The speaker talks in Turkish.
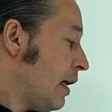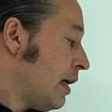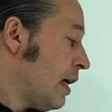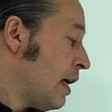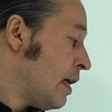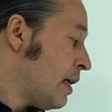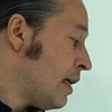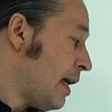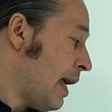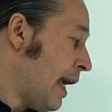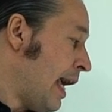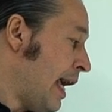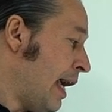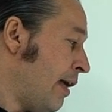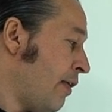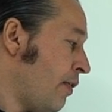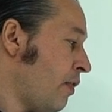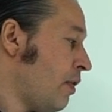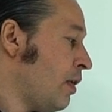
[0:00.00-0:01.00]
Ee,
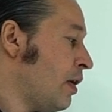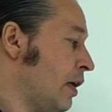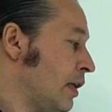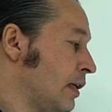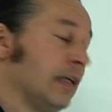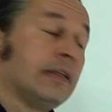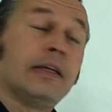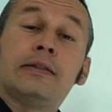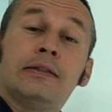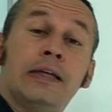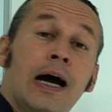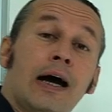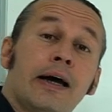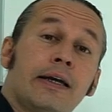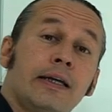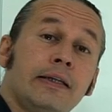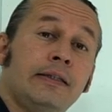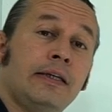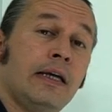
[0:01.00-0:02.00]
ev ya da
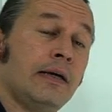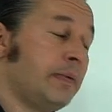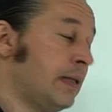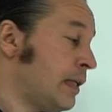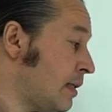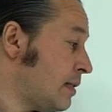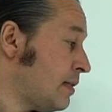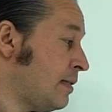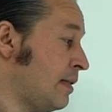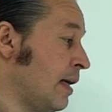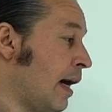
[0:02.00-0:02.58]
daire diyebiliriz.